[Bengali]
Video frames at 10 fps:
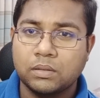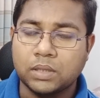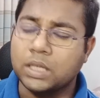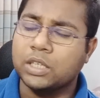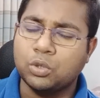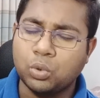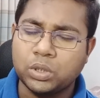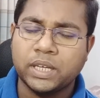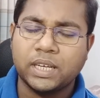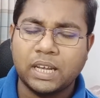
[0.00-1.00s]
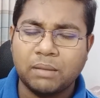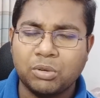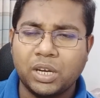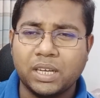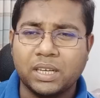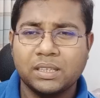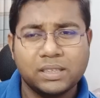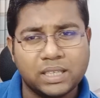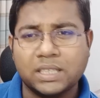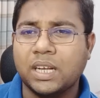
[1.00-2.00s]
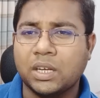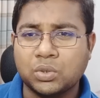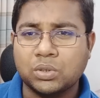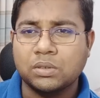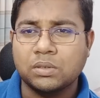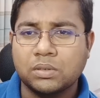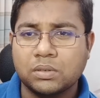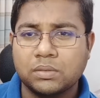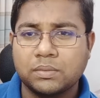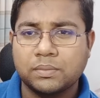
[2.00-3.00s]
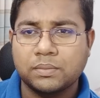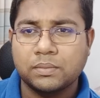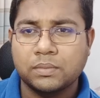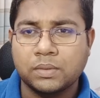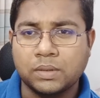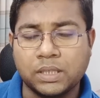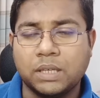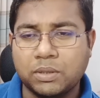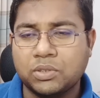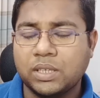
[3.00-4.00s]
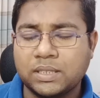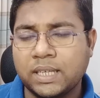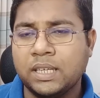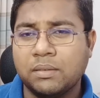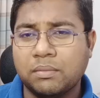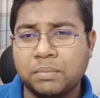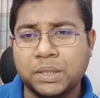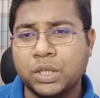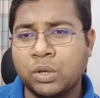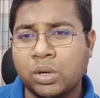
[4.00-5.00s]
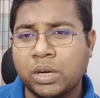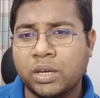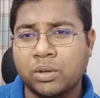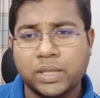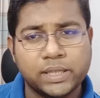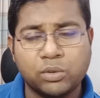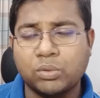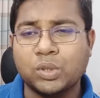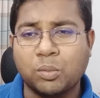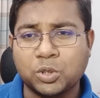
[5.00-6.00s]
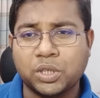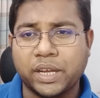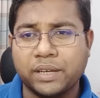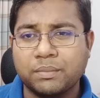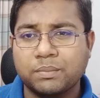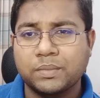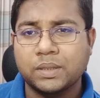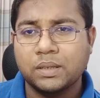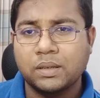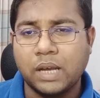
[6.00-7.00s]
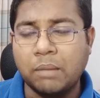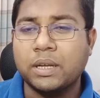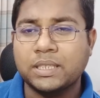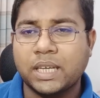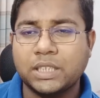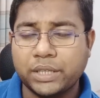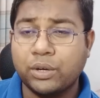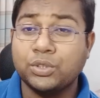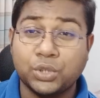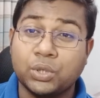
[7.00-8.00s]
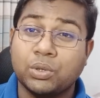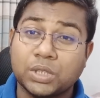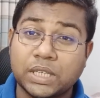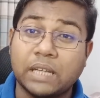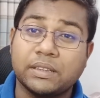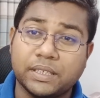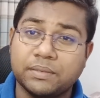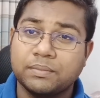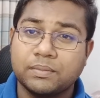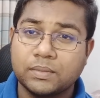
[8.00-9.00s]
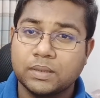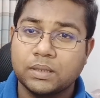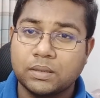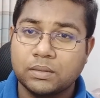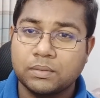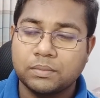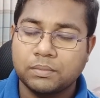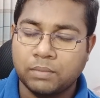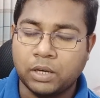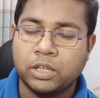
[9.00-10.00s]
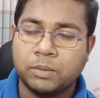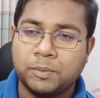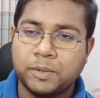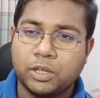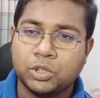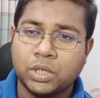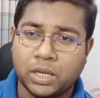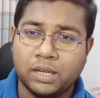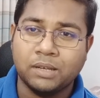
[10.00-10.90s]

তাই সে দূর থেকে না বলে দেশে আসুক নির্বাচনে যেই বিজয় হোক না কেন তাতে কোনো সমস্যা নাই আমরা চাই সাধারণ জনগণ শান্তি ভালো থাকবেন প্রিয় দর্শক আল্লাহ